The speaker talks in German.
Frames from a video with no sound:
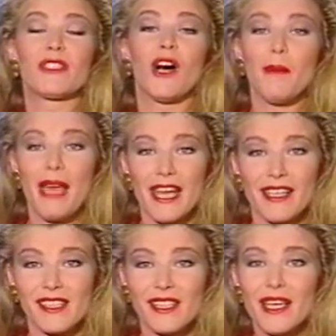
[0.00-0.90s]
Tom
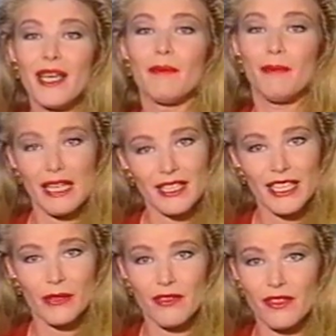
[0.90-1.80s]
Hanks, Melanie
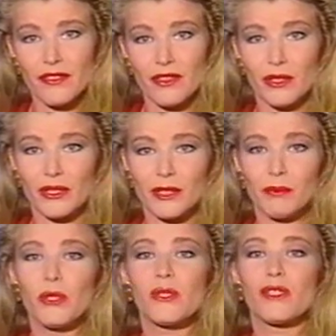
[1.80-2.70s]
Griffith und
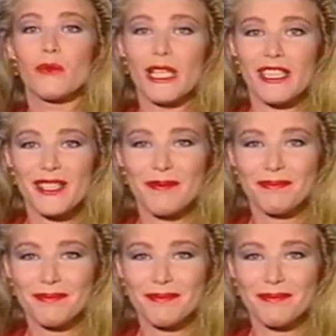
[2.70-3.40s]
Bruce Willis.